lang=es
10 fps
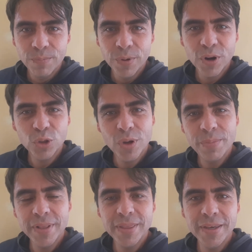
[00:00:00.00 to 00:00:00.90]
Pero
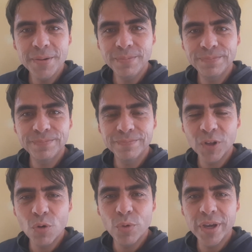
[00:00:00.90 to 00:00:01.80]
actualmente
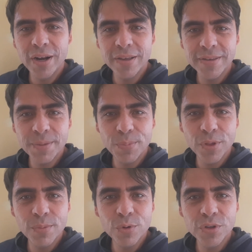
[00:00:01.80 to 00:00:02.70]
como iglesia
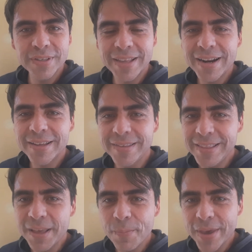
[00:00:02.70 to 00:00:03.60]
podemos estar así
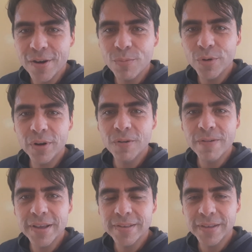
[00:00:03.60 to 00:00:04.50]
también como
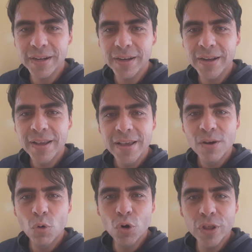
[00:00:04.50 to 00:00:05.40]
Cleofás.
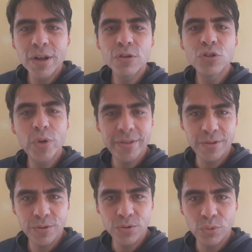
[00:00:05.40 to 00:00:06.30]
Uno de los
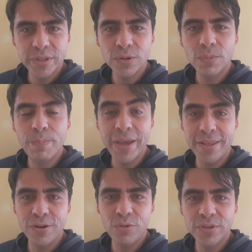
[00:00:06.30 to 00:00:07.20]
nuestros, nuestro
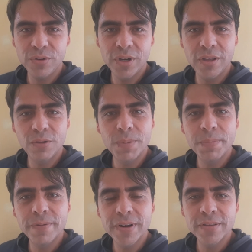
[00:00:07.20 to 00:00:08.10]
Pedro, nuestro querido
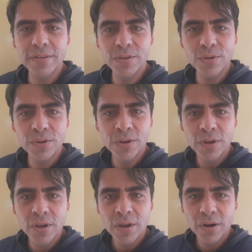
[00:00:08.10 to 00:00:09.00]
Papa Francisco,
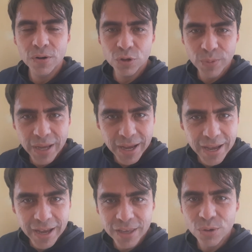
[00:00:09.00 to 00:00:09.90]
nos
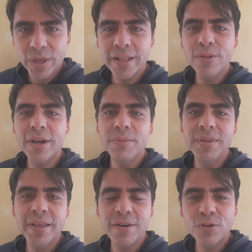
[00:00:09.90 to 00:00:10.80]
va ayudando a
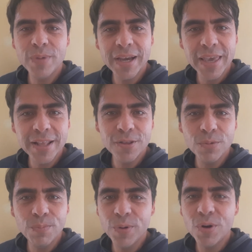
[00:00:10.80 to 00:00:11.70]
caminar, nos va
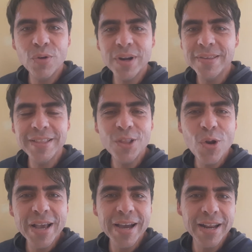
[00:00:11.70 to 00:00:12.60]
guiando, pero aún así no
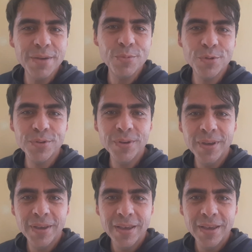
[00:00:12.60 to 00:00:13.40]
le creemos.